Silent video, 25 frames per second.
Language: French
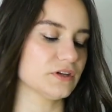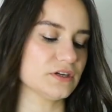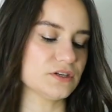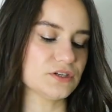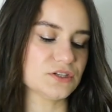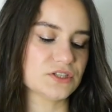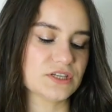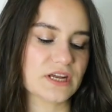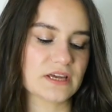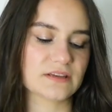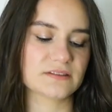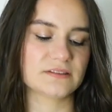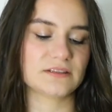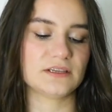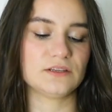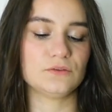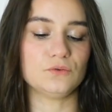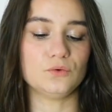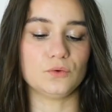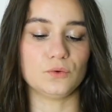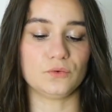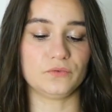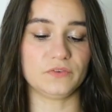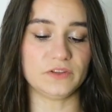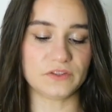un jersey
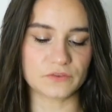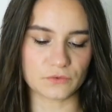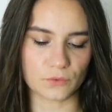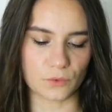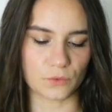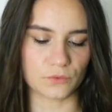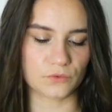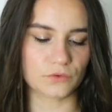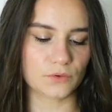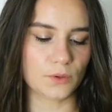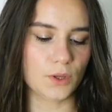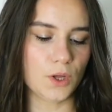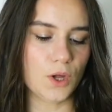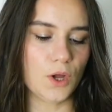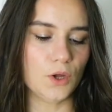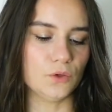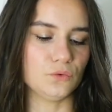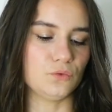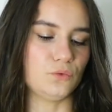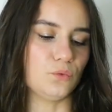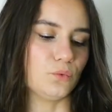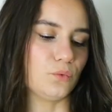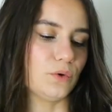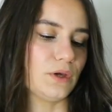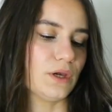de viscose,
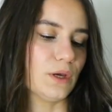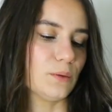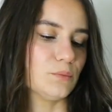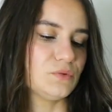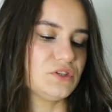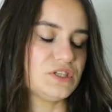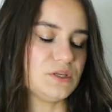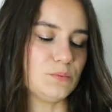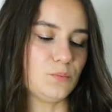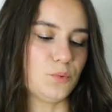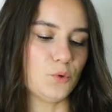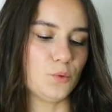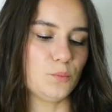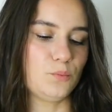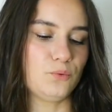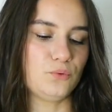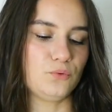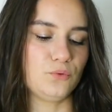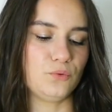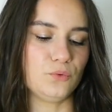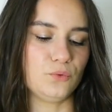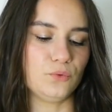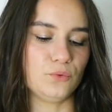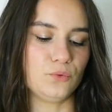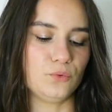donc un petit peu
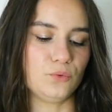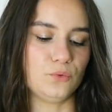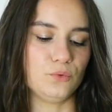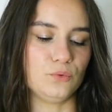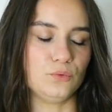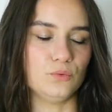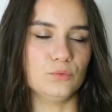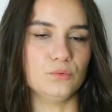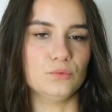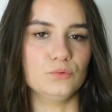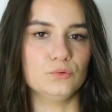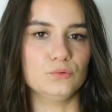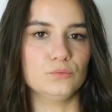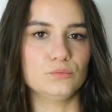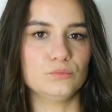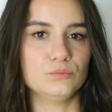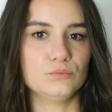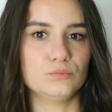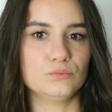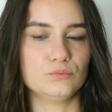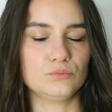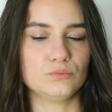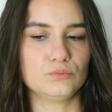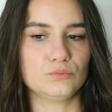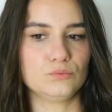plus
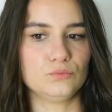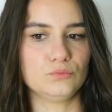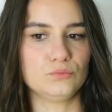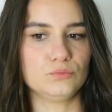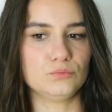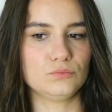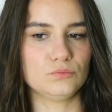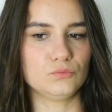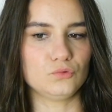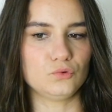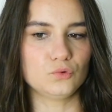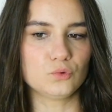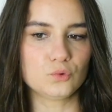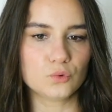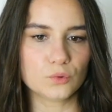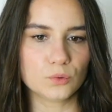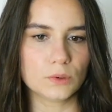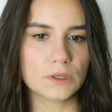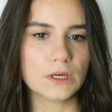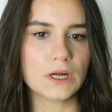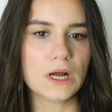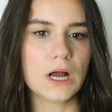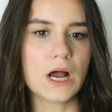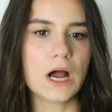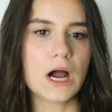doux,
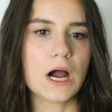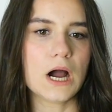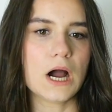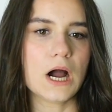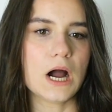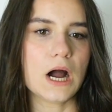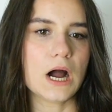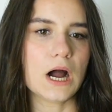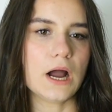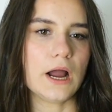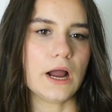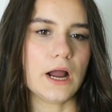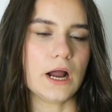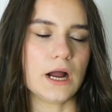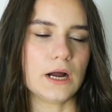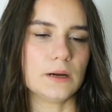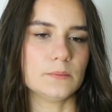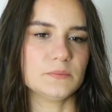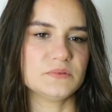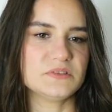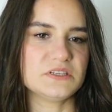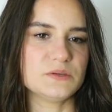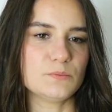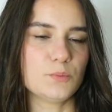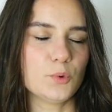
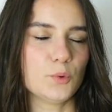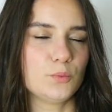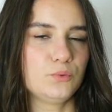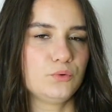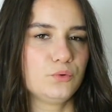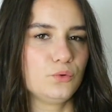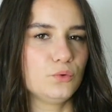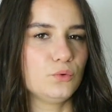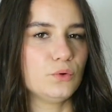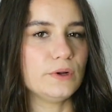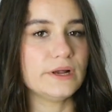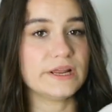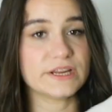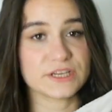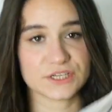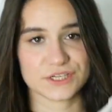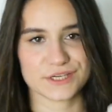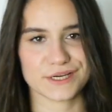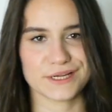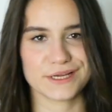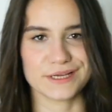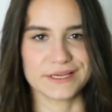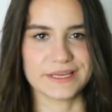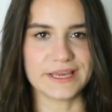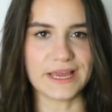un petit peu plus
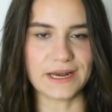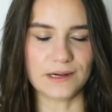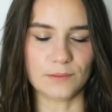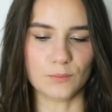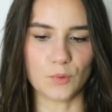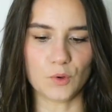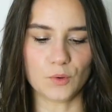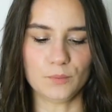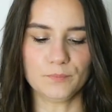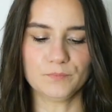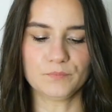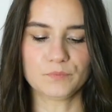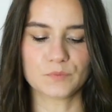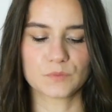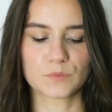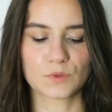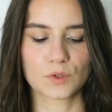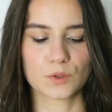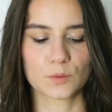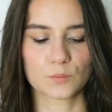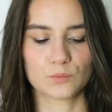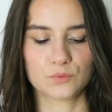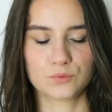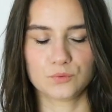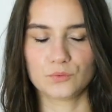léger également,
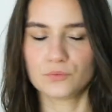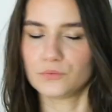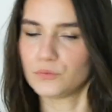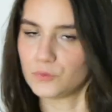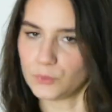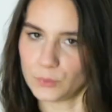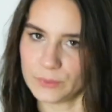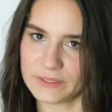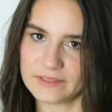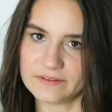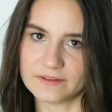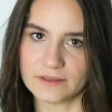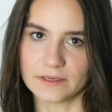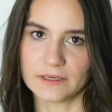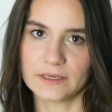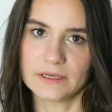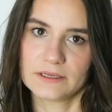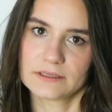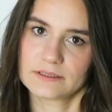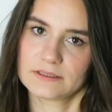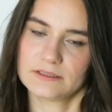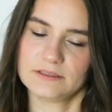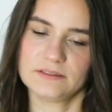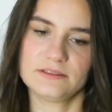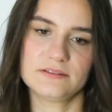plus fluide,
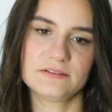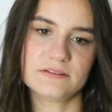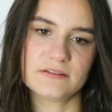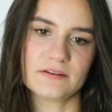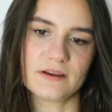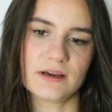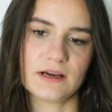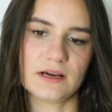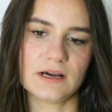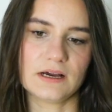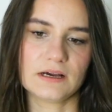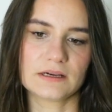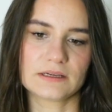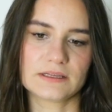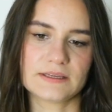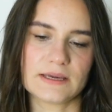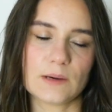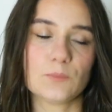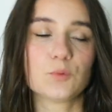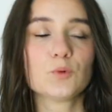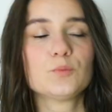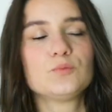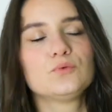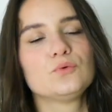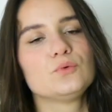qui se tient, qui est un
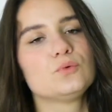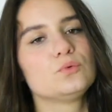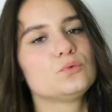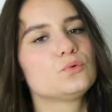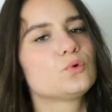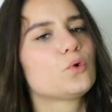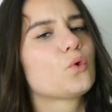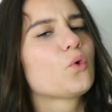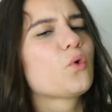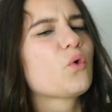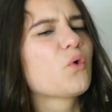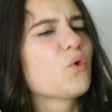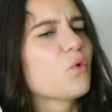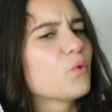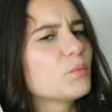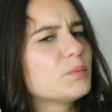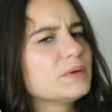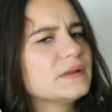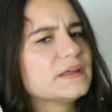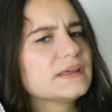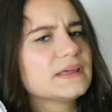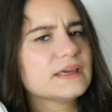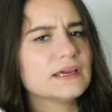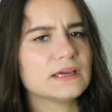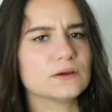peu plus
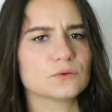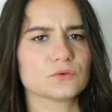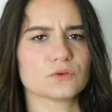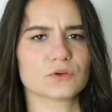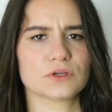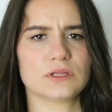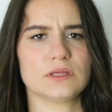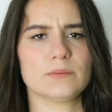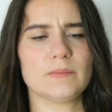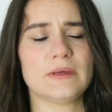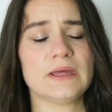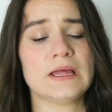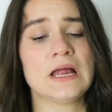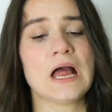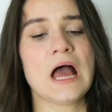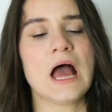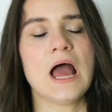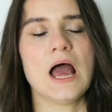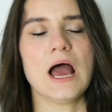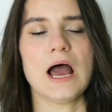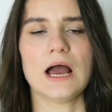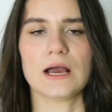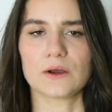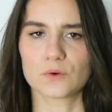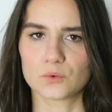compliqué entre guillemets
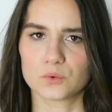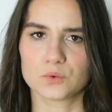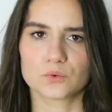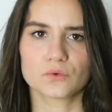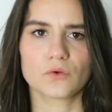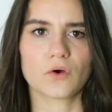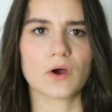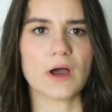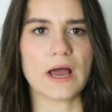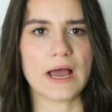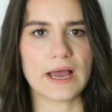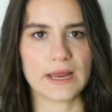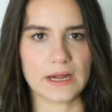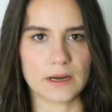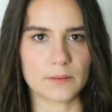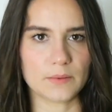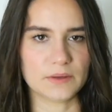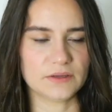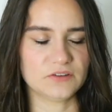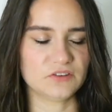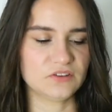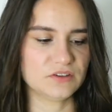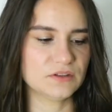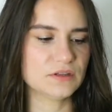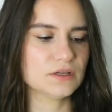à coudre à la
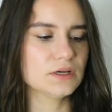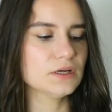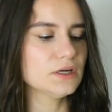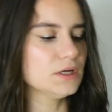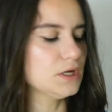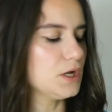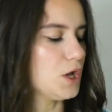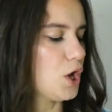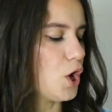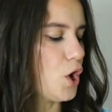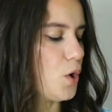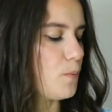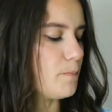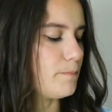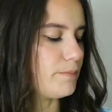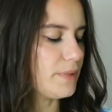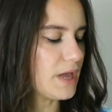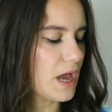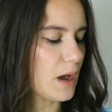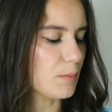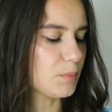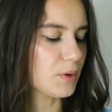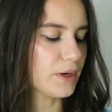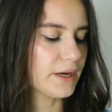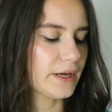machine mais
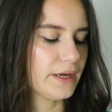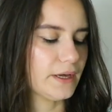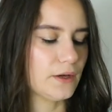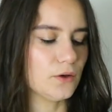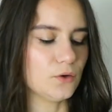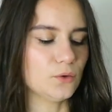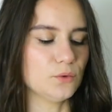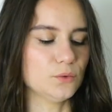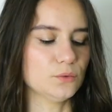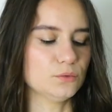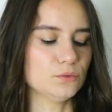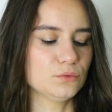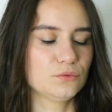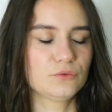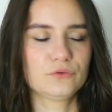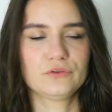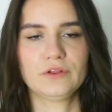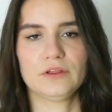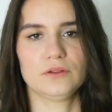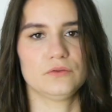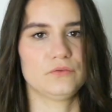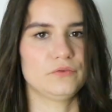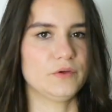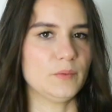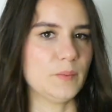après euh, ça
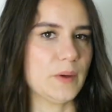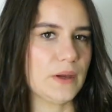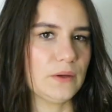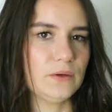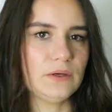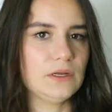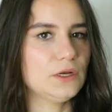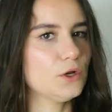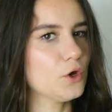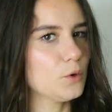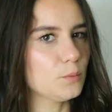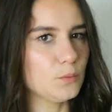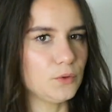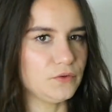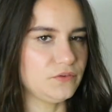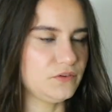ne fait pas une énorme